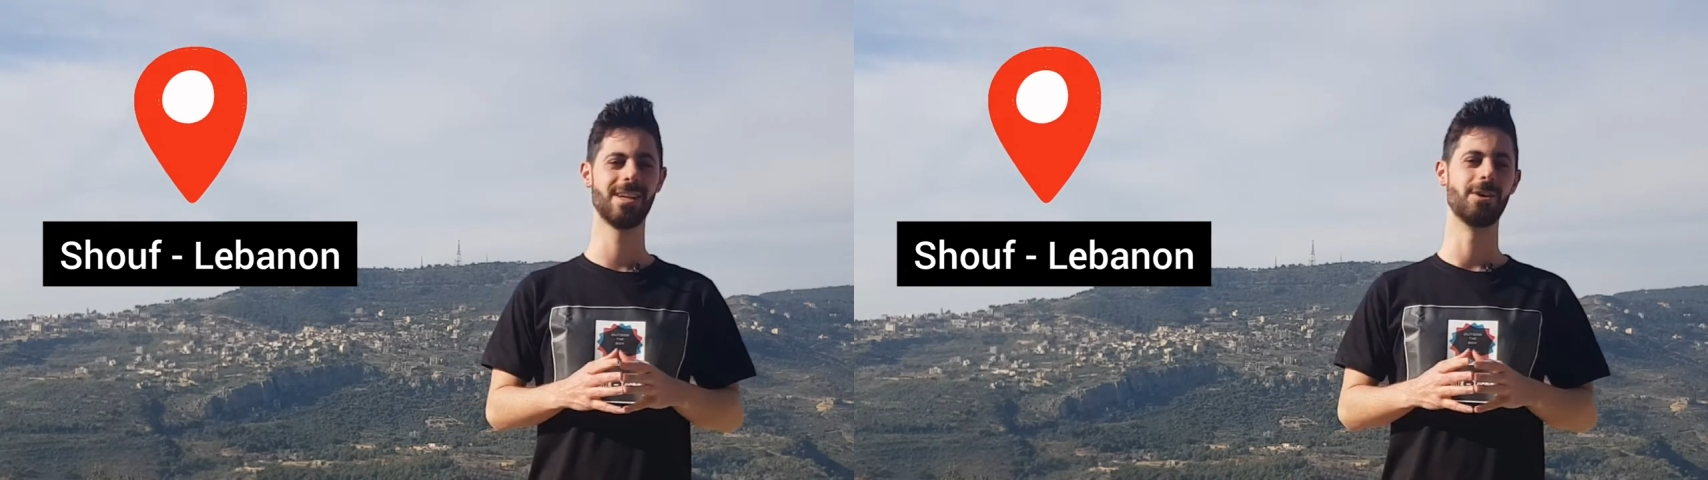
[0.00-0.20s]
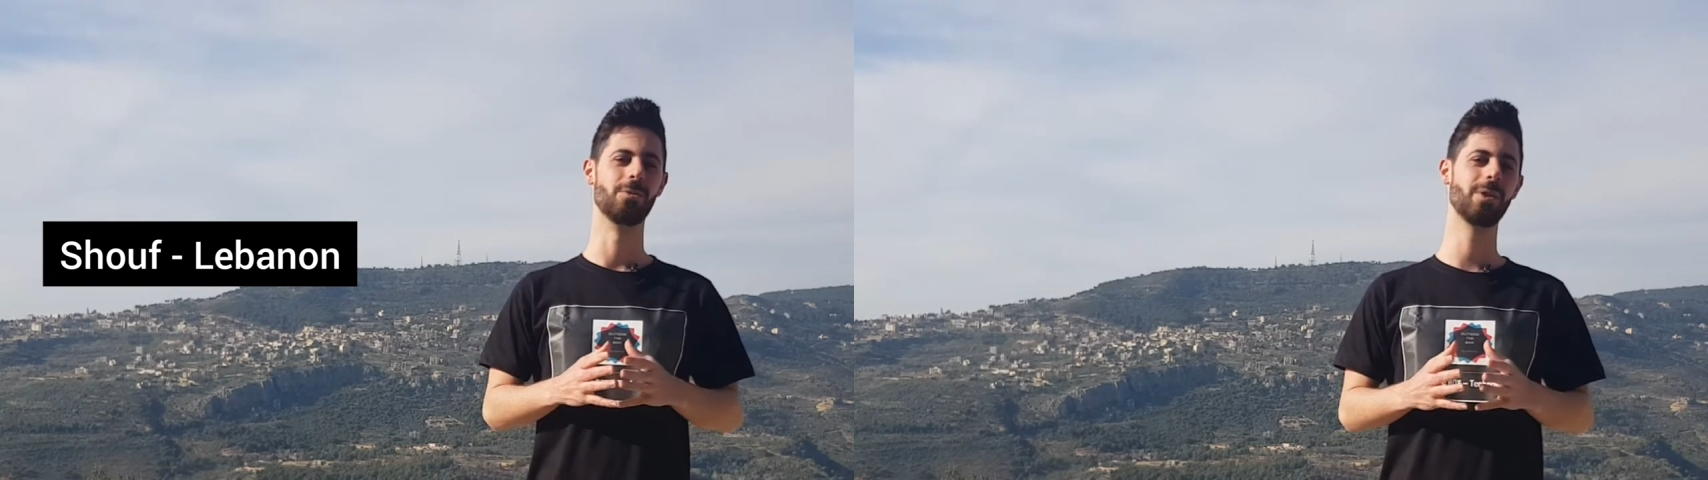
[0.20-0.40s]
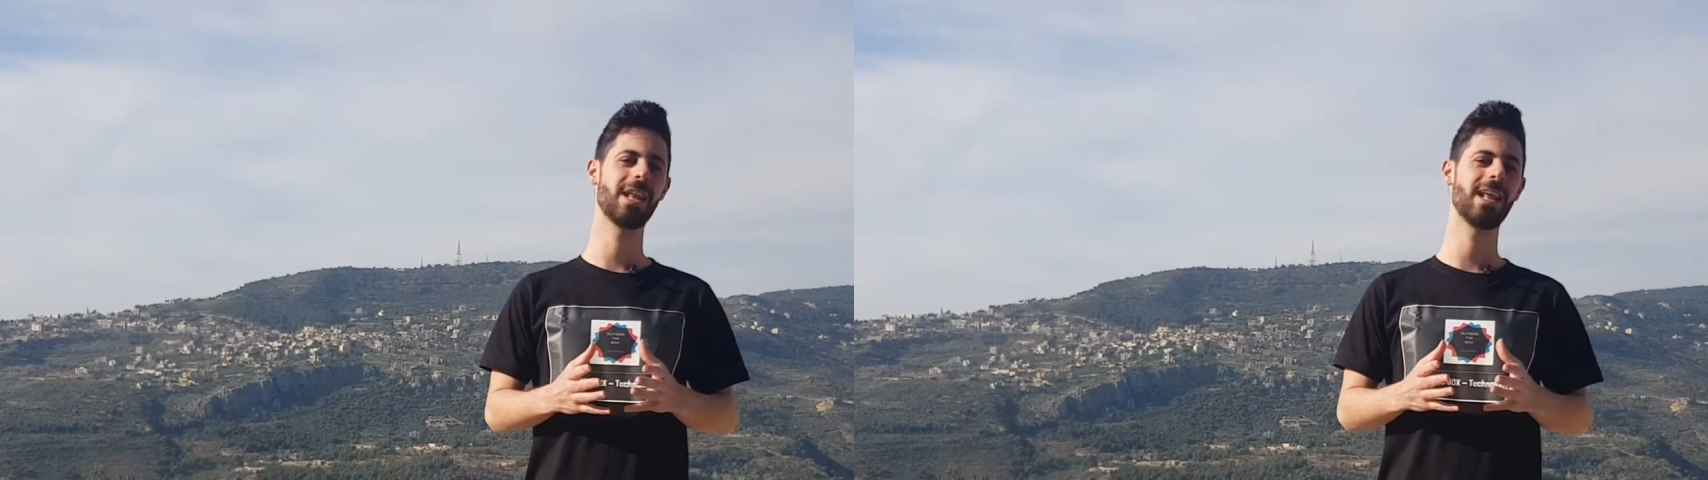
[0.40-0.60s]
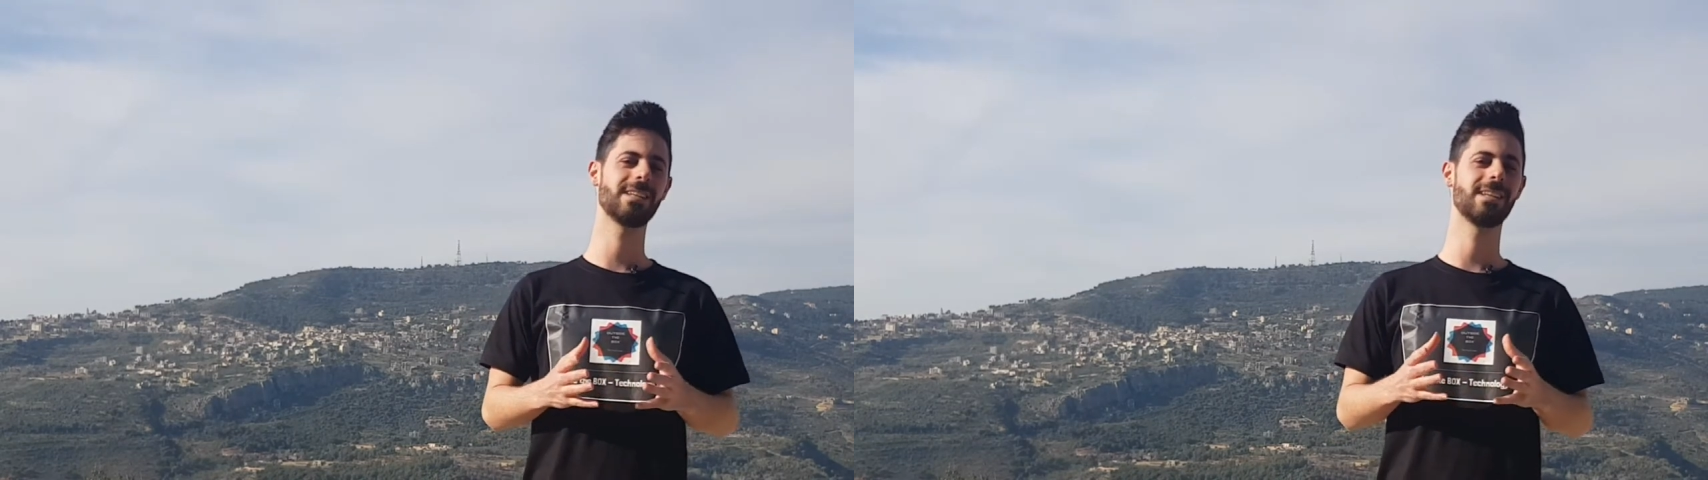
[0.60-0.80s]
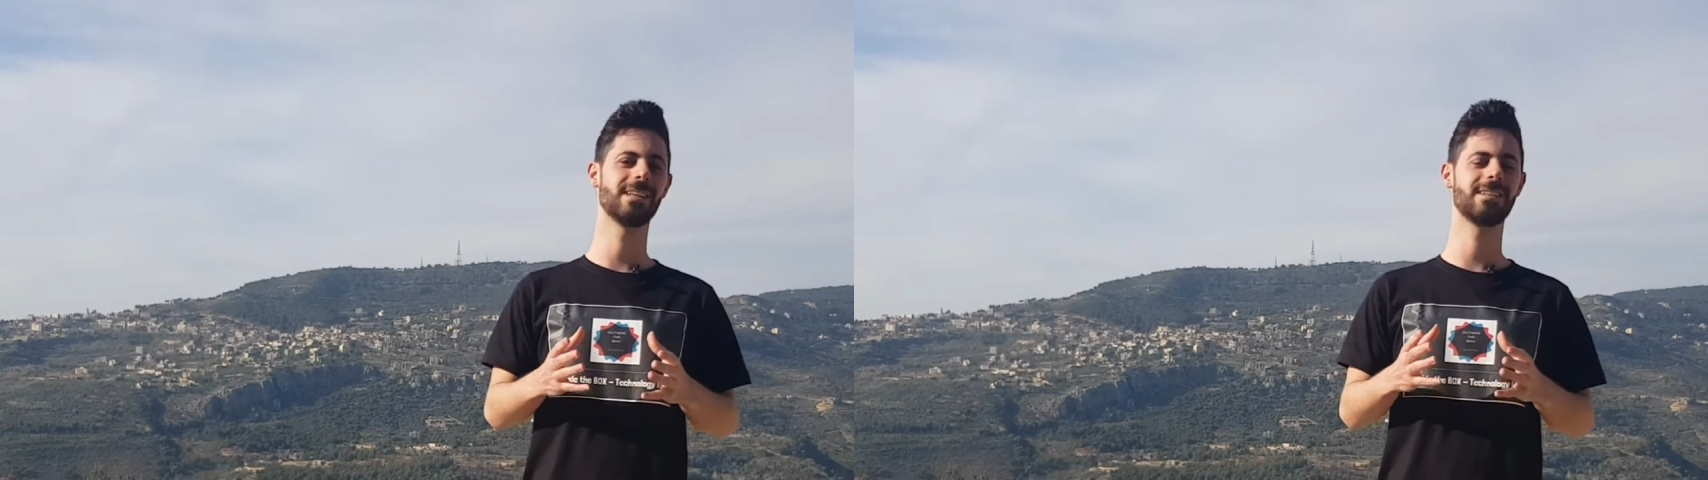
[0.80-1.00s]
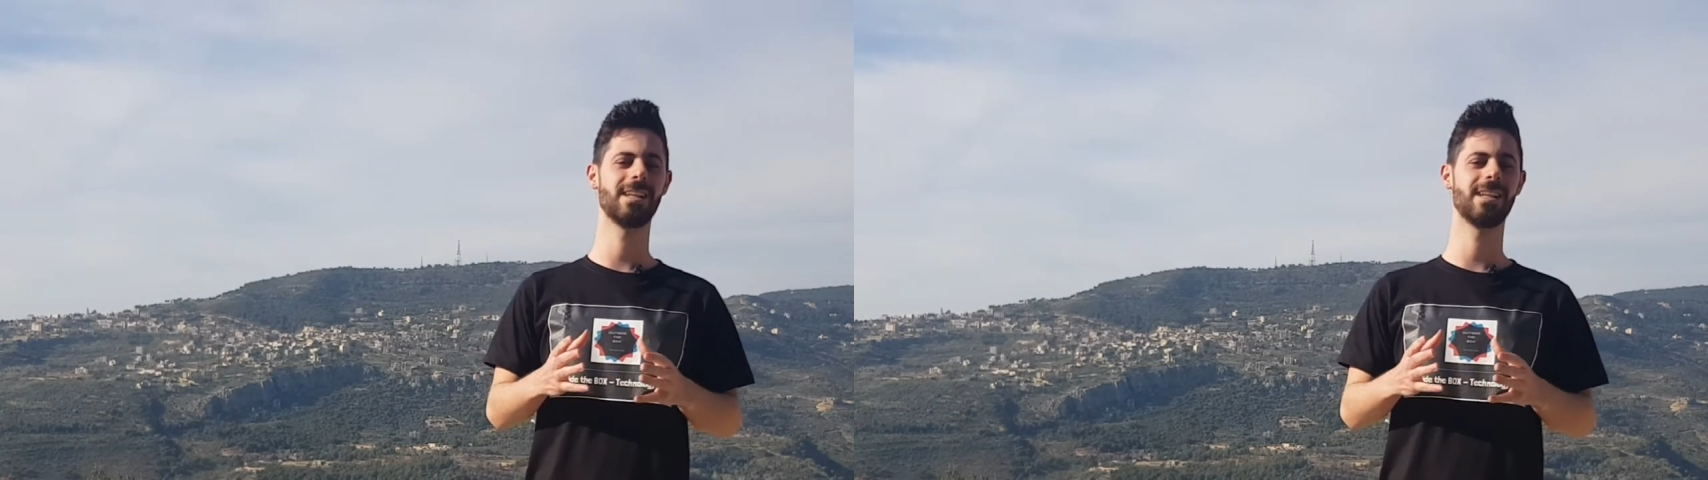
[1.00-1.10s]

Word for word: وريليتد